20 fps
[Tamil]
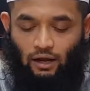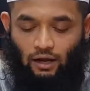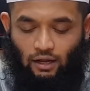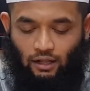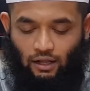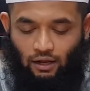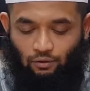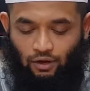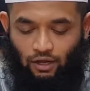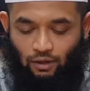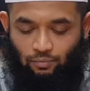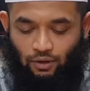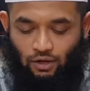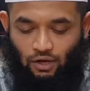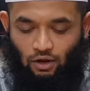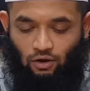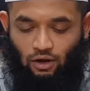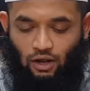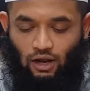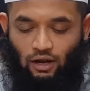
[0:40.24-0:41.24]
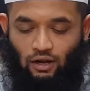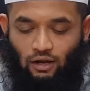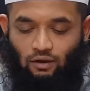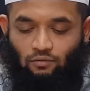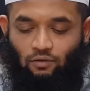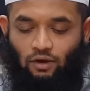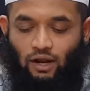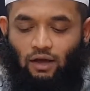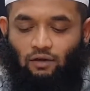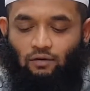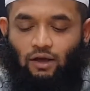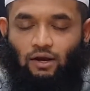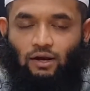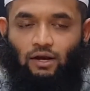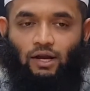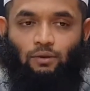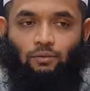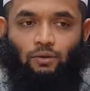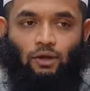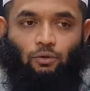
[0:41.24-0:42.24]
அல்லாவுடைய பேரர்களால் வார வாரம்
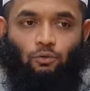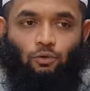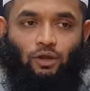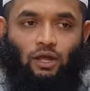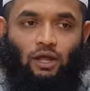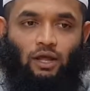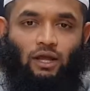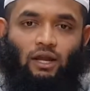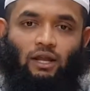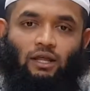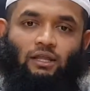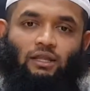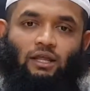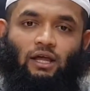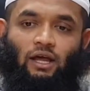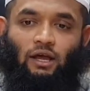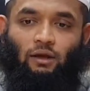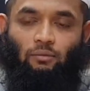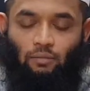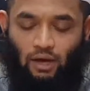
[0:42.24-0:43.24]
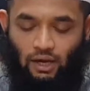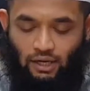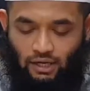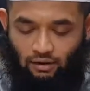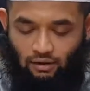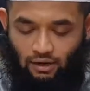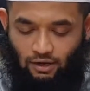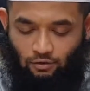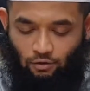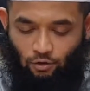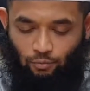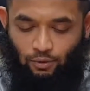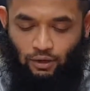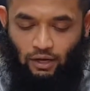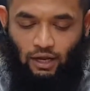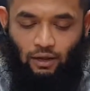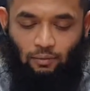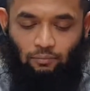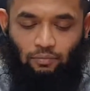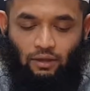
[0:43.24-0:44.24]
நடைபெறக்கூடிய எங்கள் இந்த மார்க்க விளக்கு
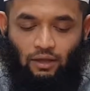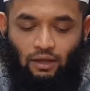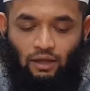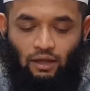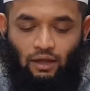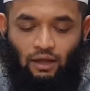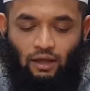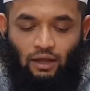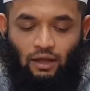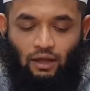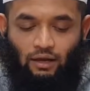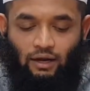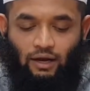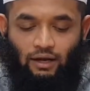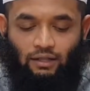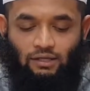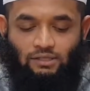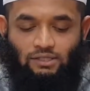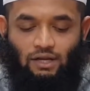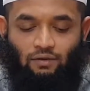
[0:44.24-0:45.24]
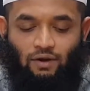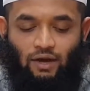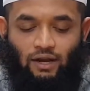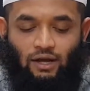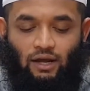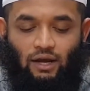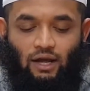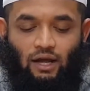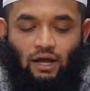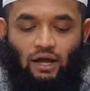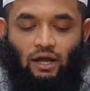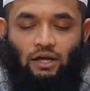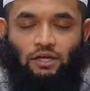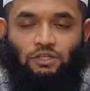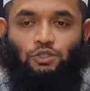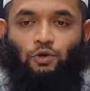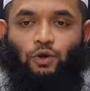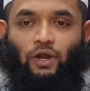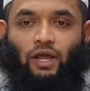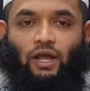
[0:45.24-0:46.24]
வகுப்பில் கடந்த சில வாரங்களாக
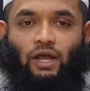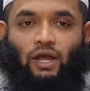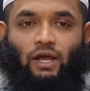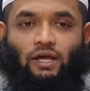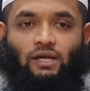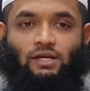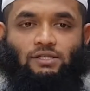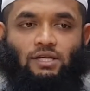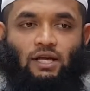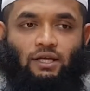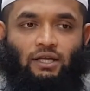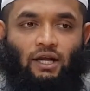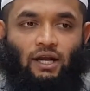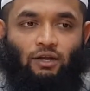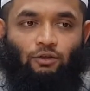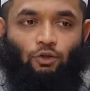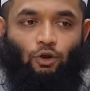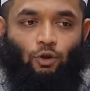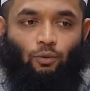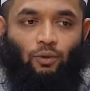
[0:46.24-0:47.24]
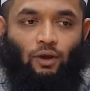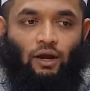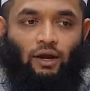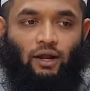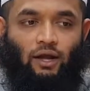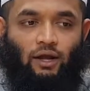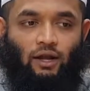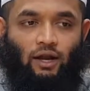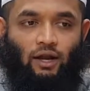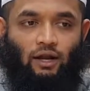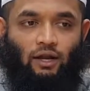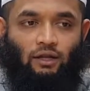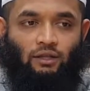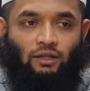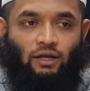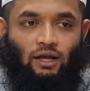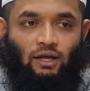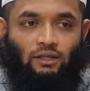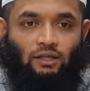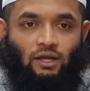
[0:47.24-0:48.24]
ஹஜ்ஜுடைய சட்டங்கள் தொடர்பாக நாங்கள்
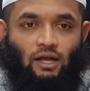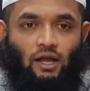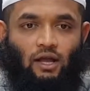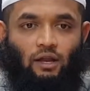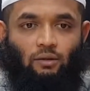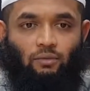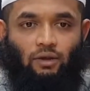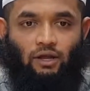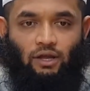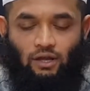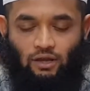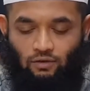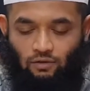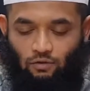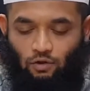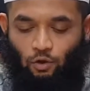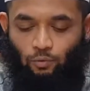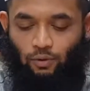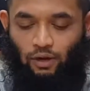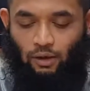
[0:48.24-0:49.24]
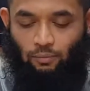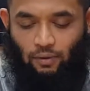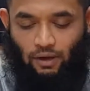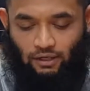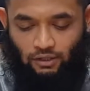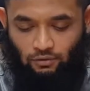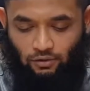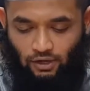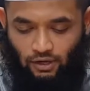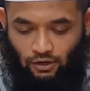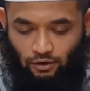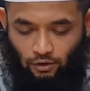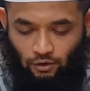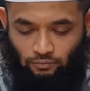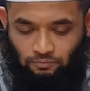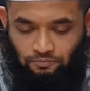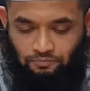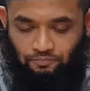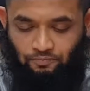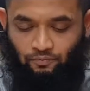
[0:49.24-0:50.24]
இந்த திங்கட்கிழமை வகுப்பில் பார்த்து
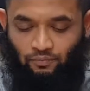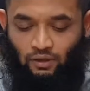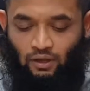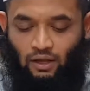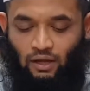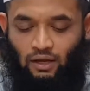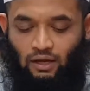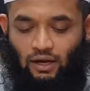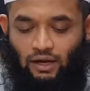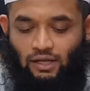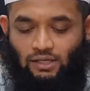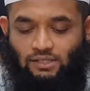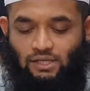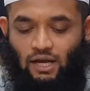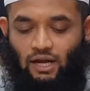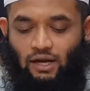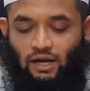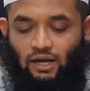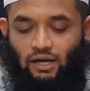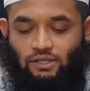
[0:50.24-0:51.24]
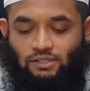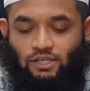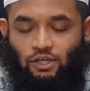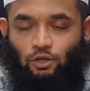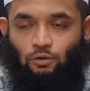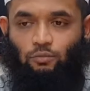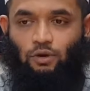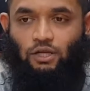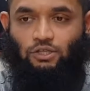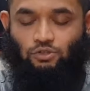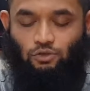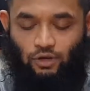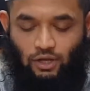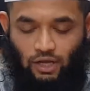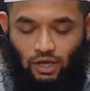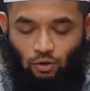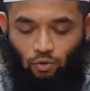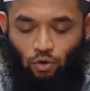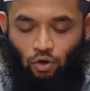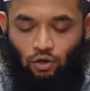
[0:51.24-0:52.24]
வருகின்றோம் கடைசியாக நாங்கள் என்ன செய்தோம்
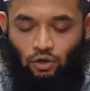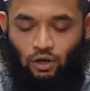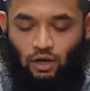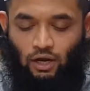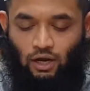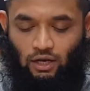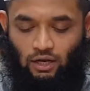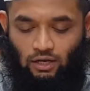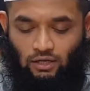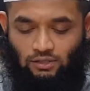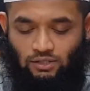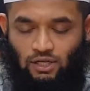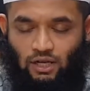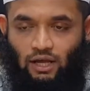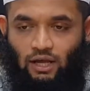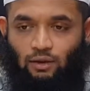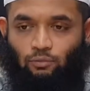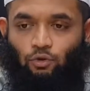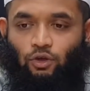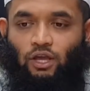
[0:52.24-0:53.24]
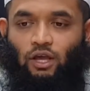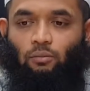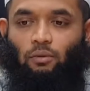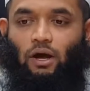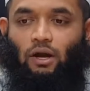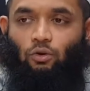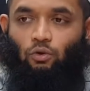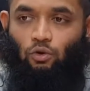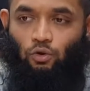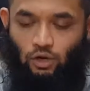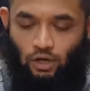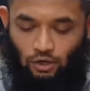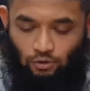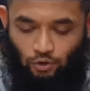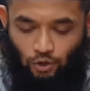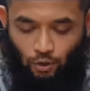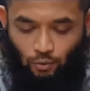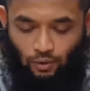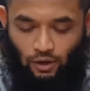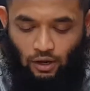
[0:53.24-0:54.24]
ஹஜ்ஜுடைய ஒழுங்குகள் சில முக்கியமான
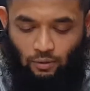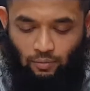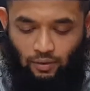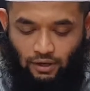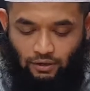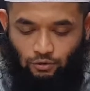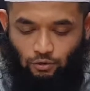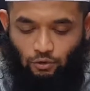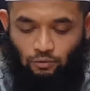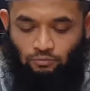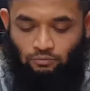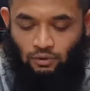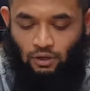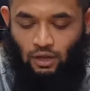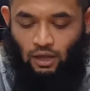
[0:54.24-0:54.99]
ஒழுங்குகள் தொடர்பாக பார்த்தோம்